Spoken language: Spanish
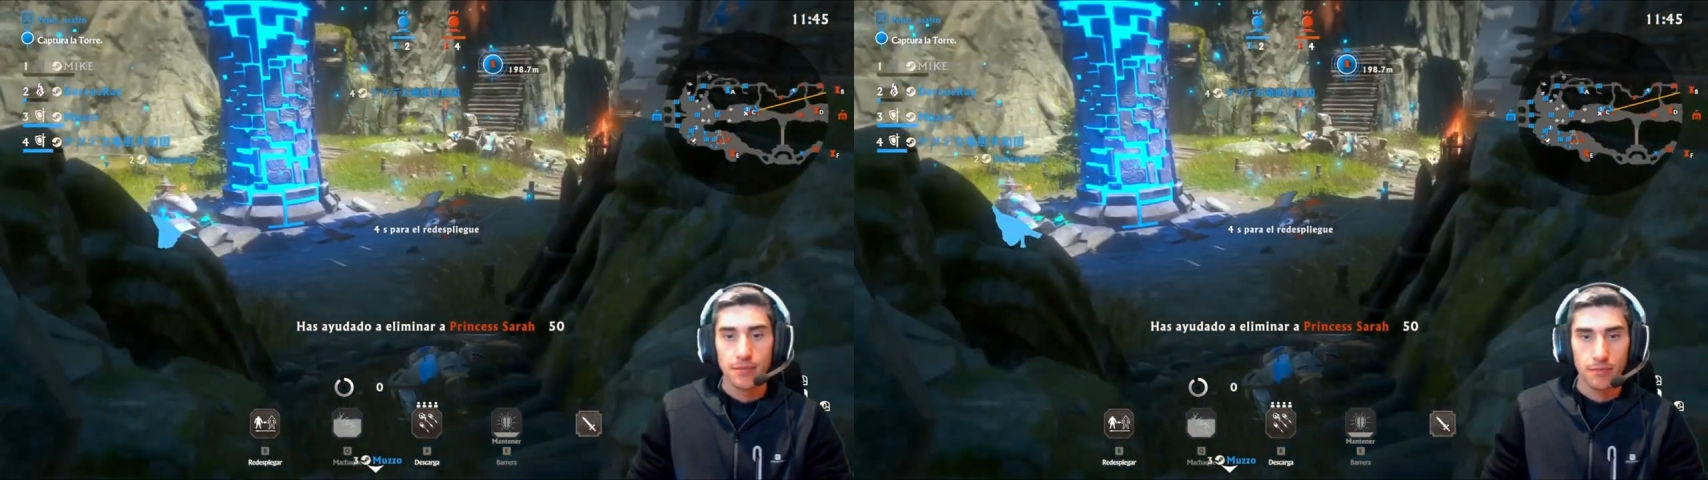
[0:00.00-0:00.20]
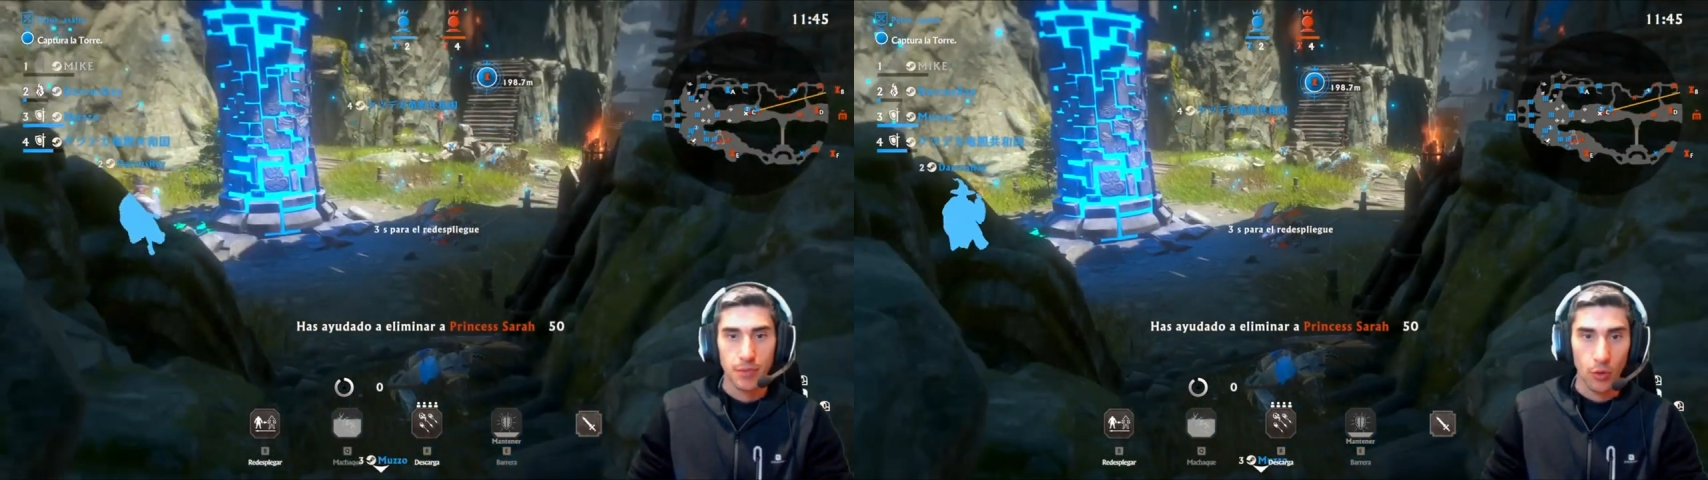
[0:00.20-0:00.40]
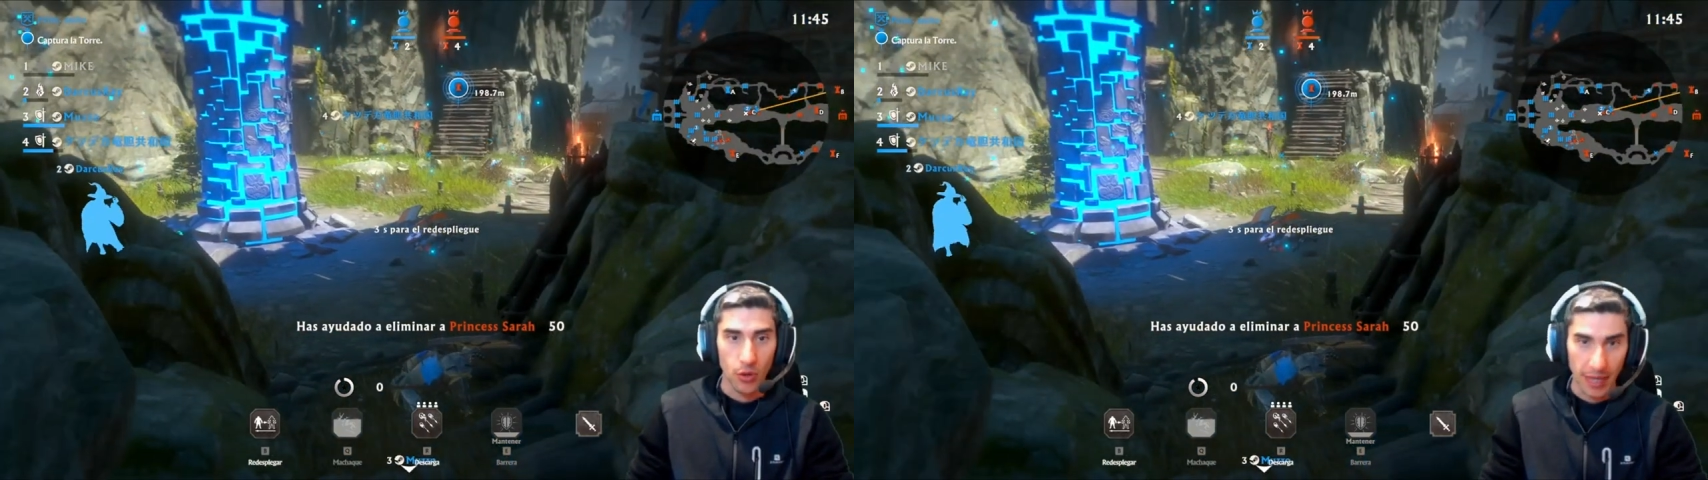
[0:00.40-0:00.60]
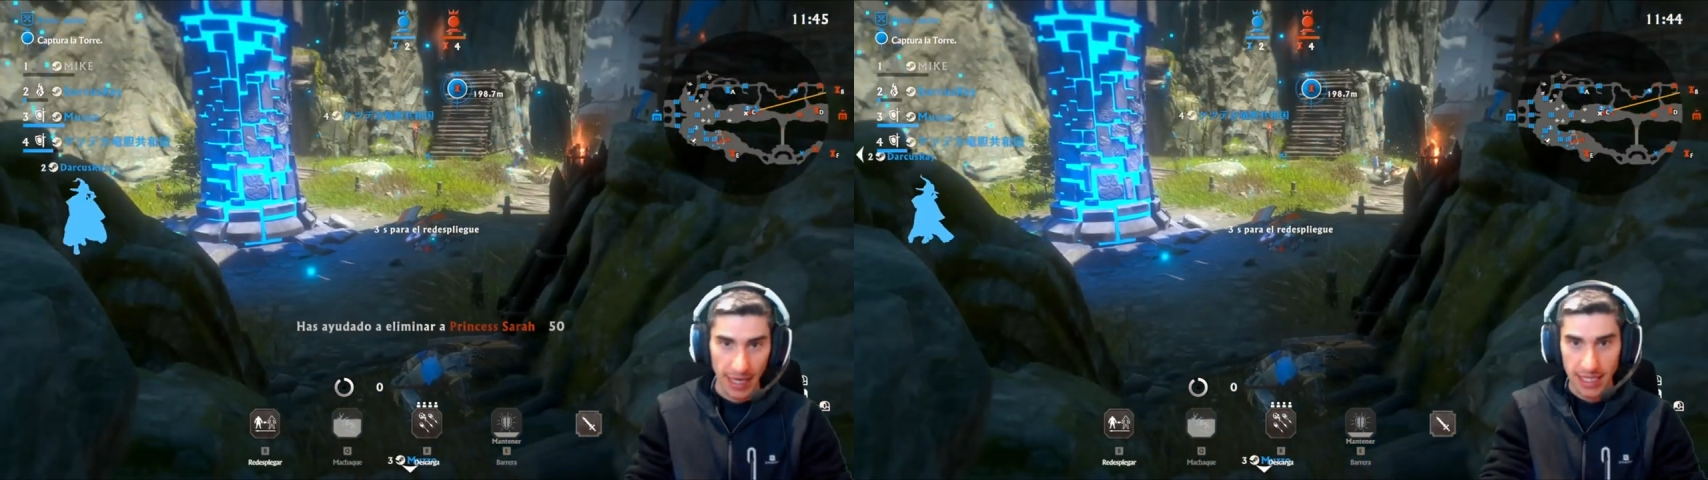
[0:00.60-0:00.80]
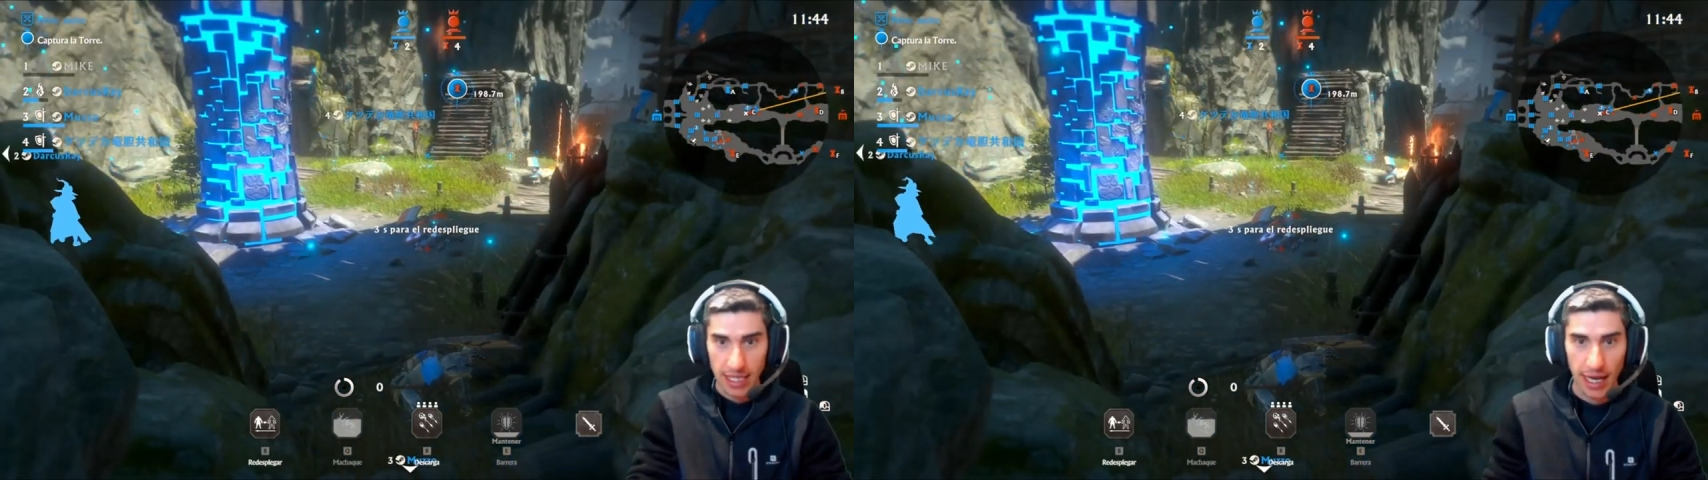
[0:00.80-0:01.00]
Pero bueno, mira, ya
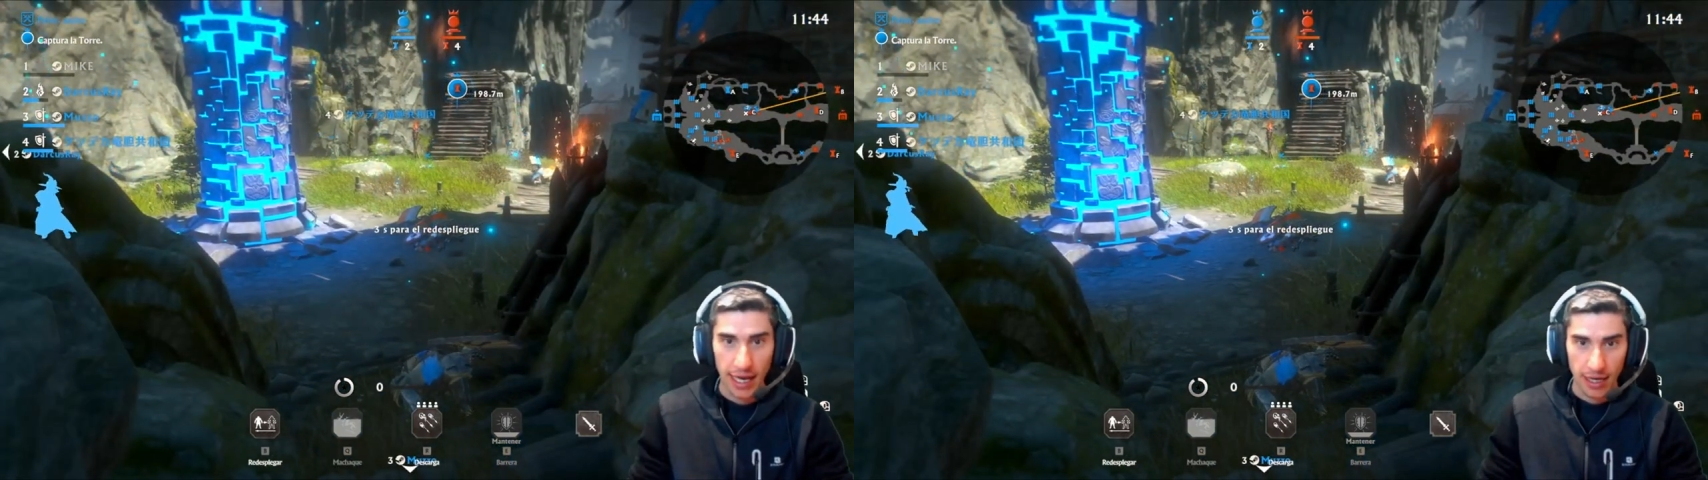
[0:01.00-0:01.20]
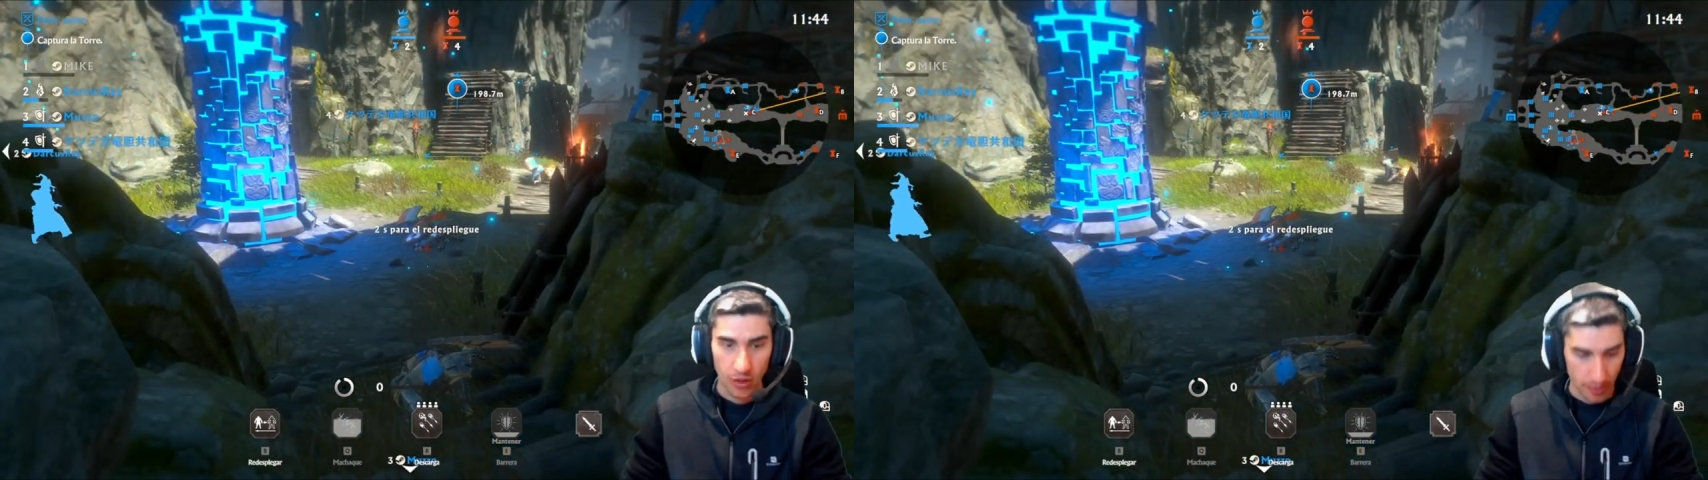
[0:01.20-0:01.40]
se la han cargado.